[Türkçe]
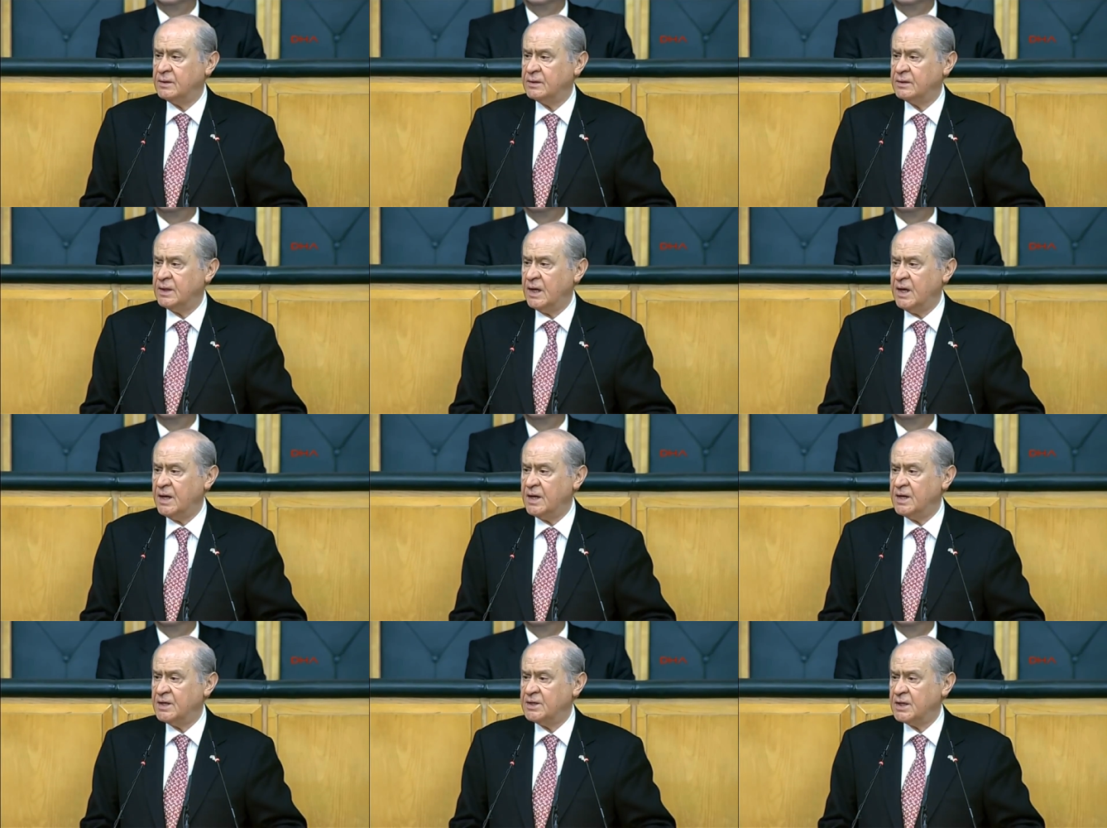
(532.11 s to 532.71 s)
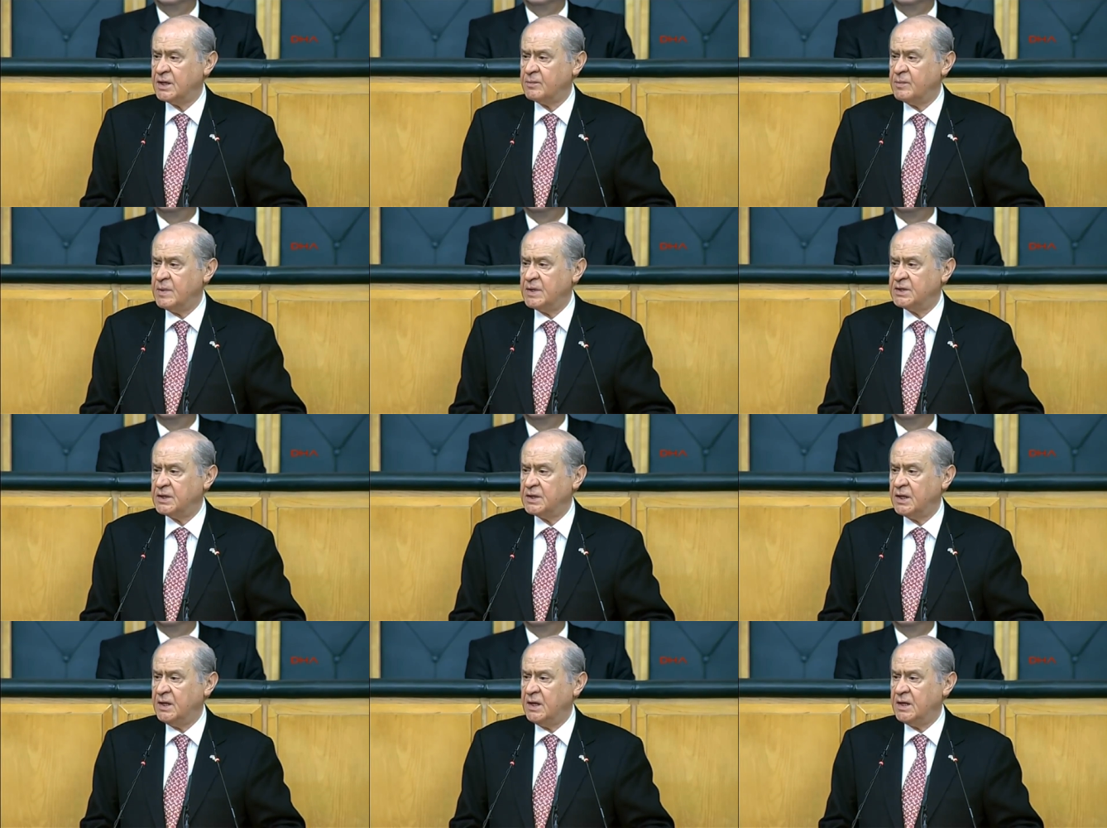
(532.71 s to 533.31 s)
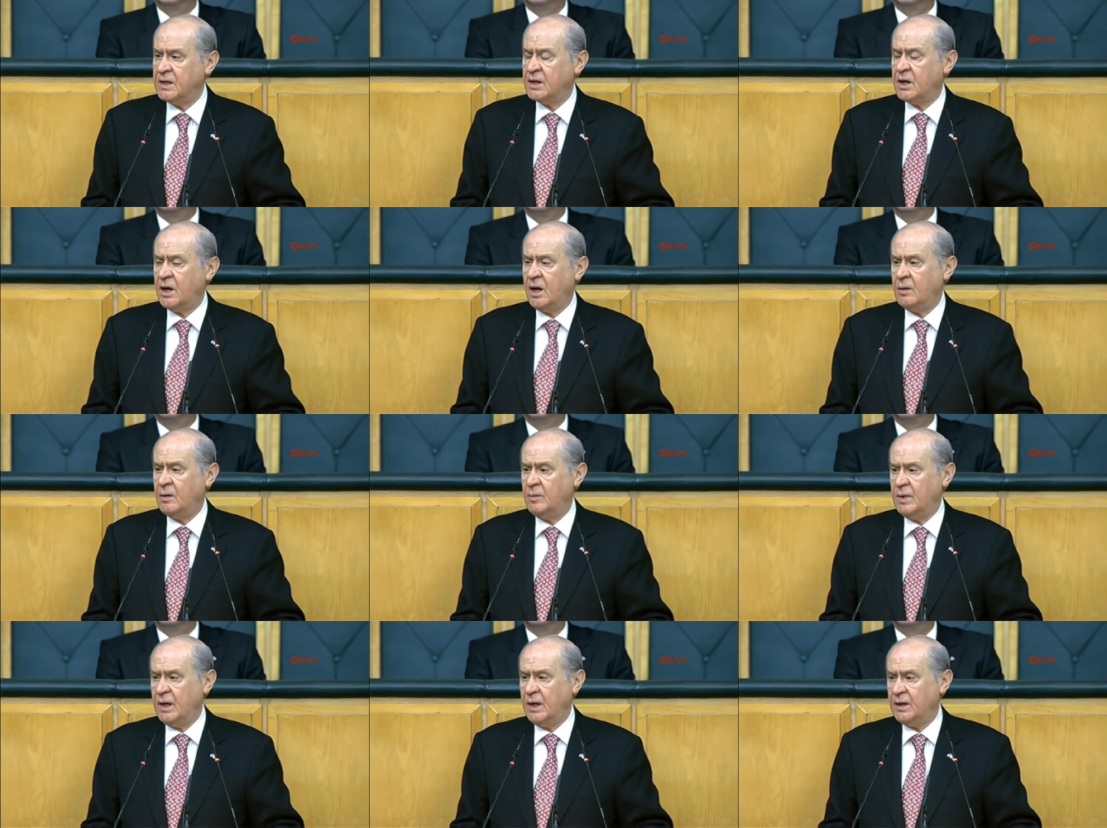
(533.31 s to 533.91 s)
dayanacak mecalleri
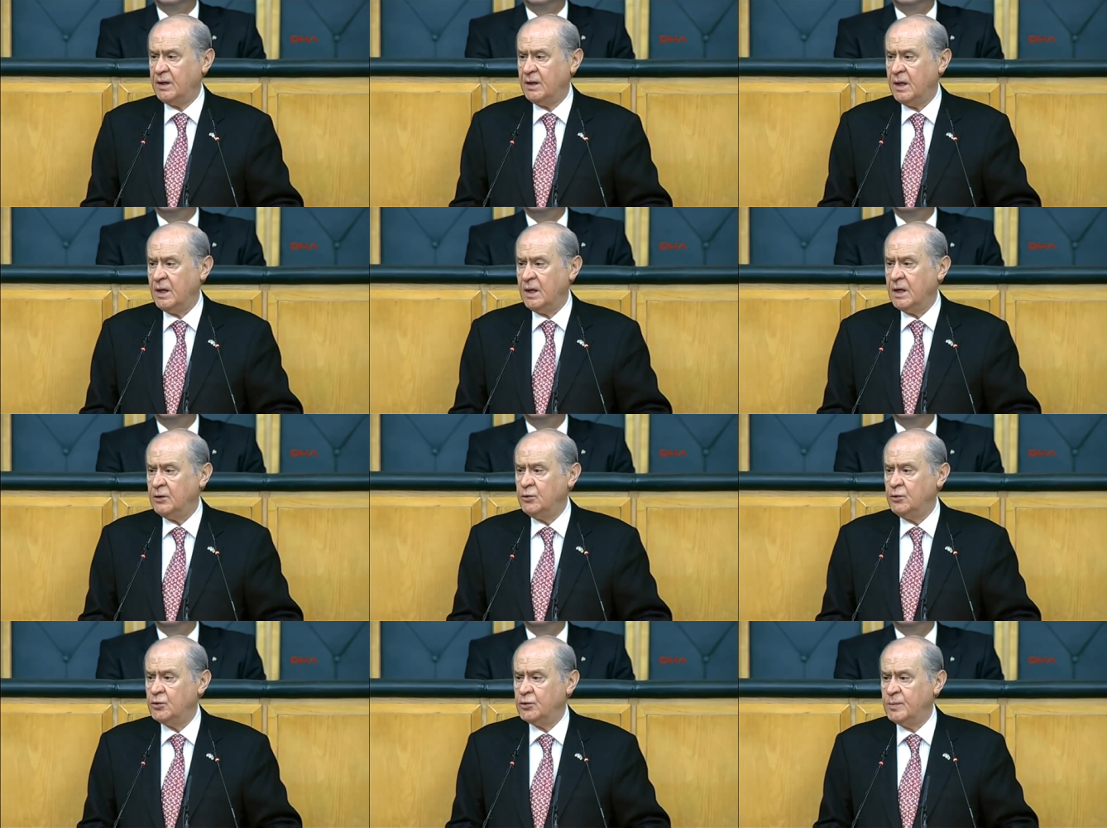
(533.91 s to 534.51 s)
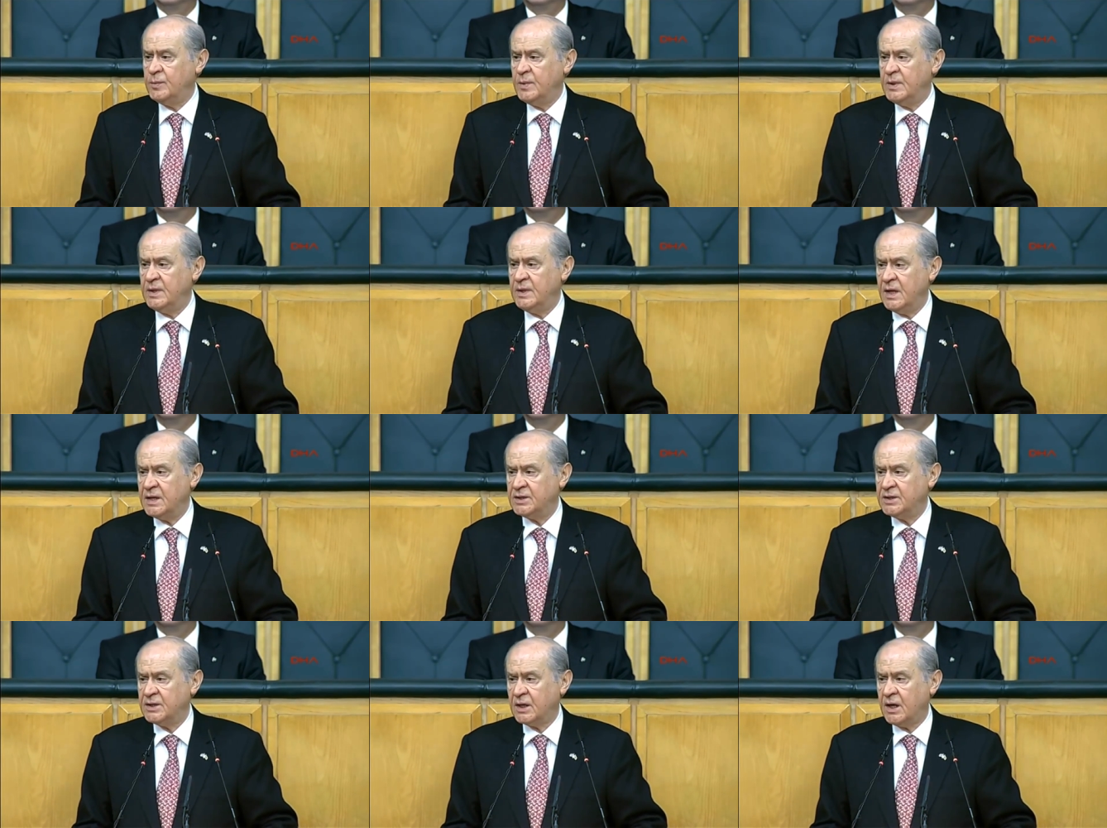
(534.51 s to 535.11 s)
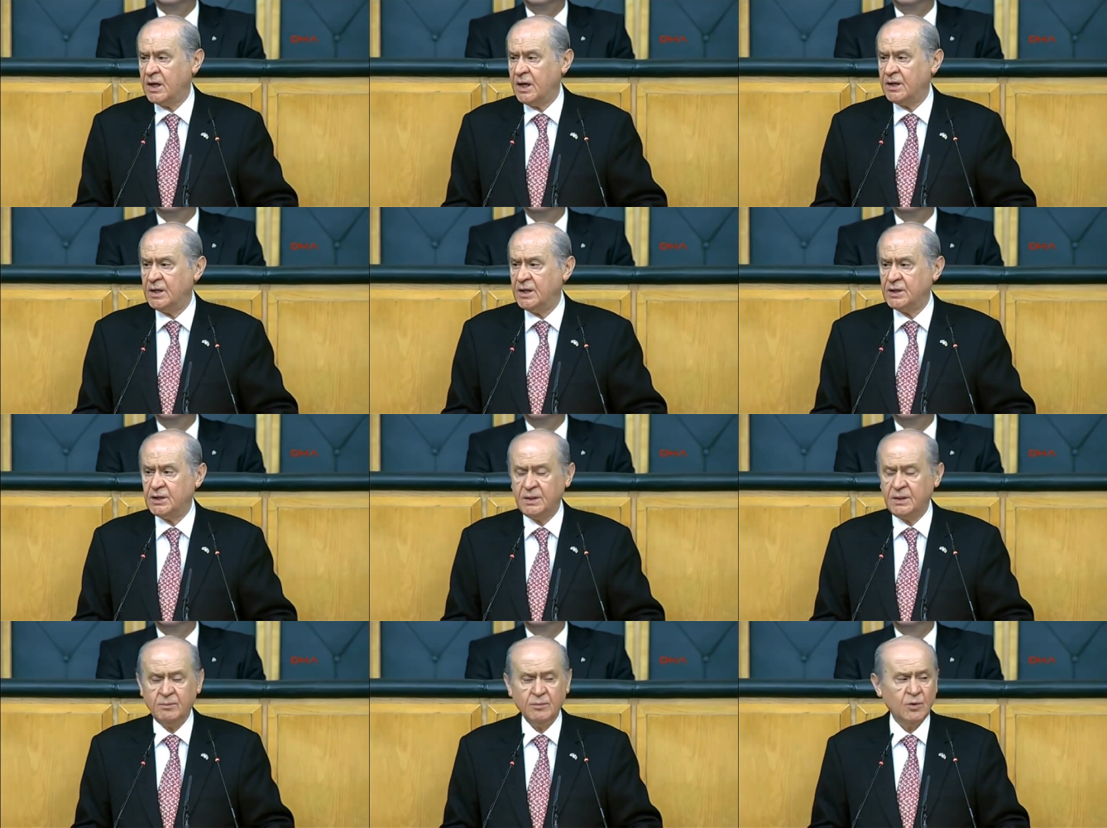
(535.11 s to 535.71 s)
kalmayan yüz binlerce
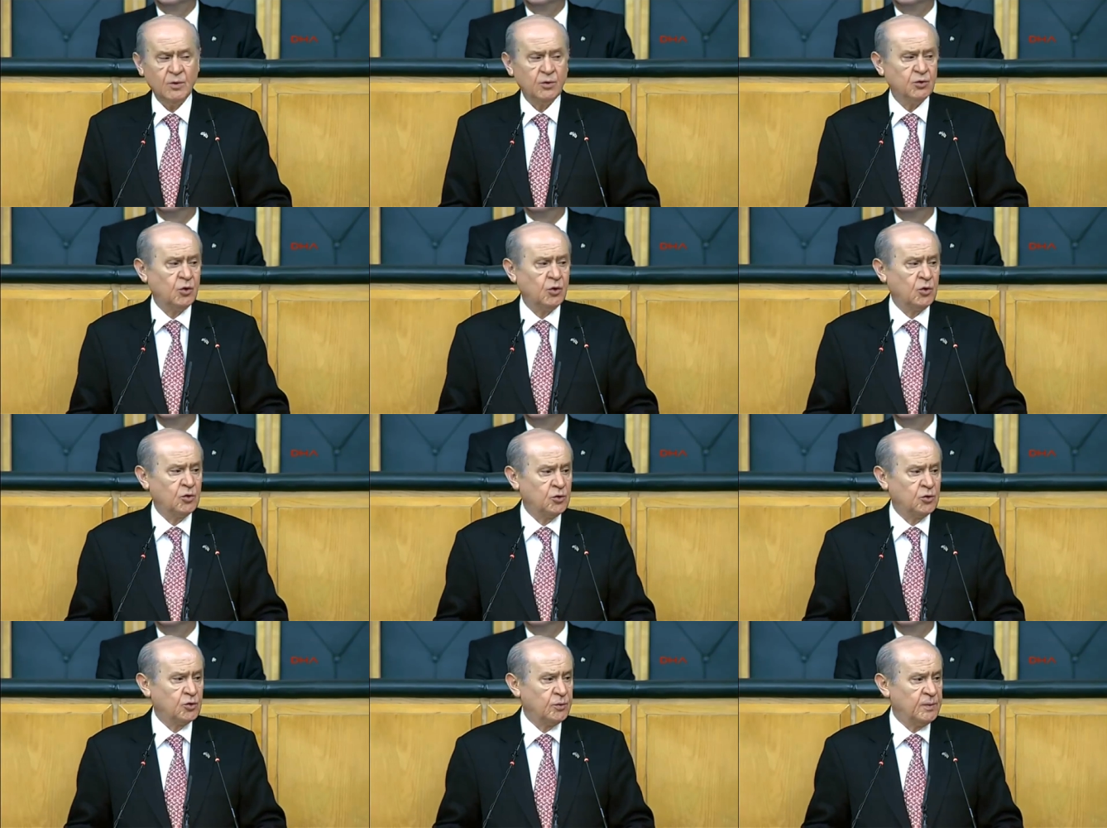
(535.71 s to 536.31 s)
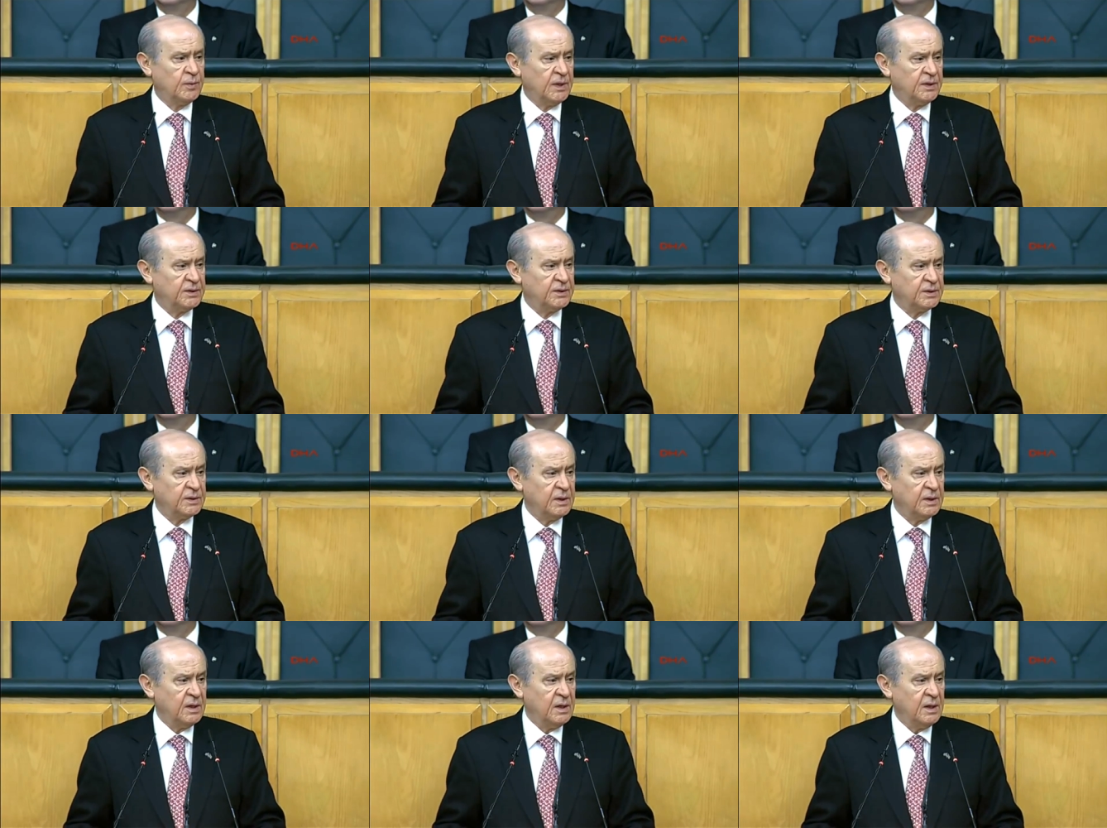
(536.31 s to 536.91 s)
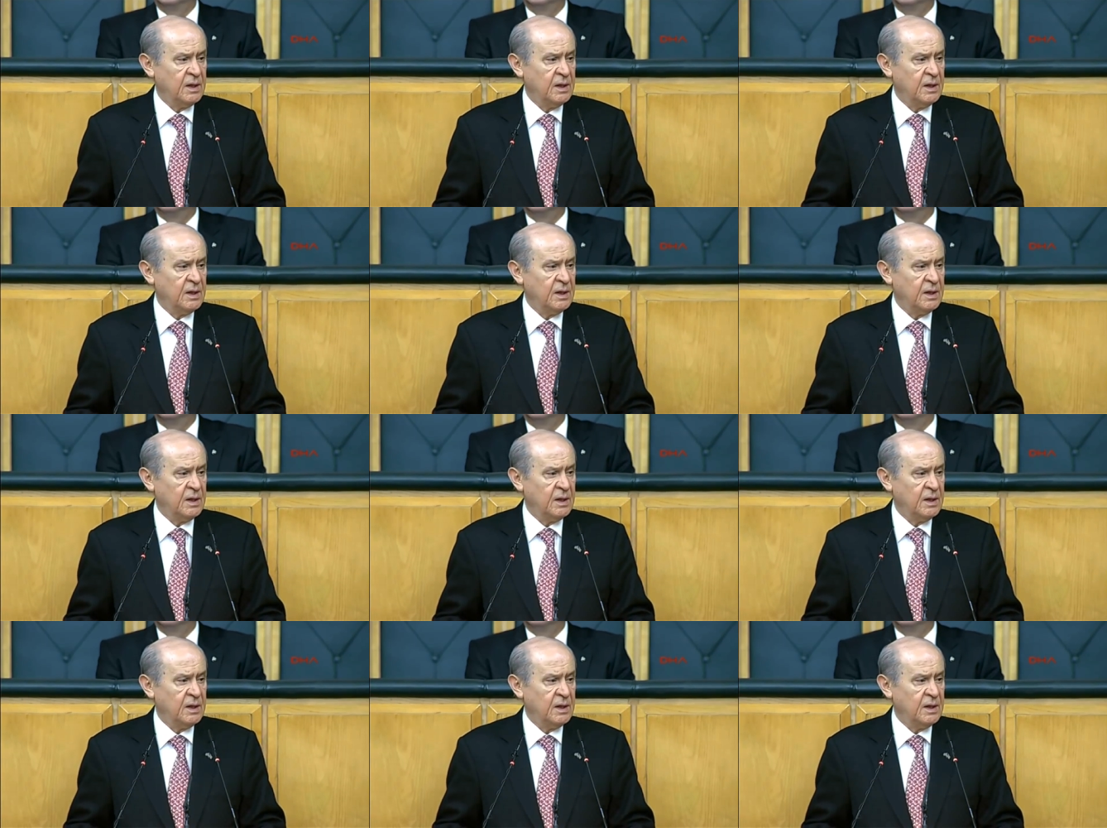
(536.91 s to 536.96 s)
kardeşim zor durumdadır.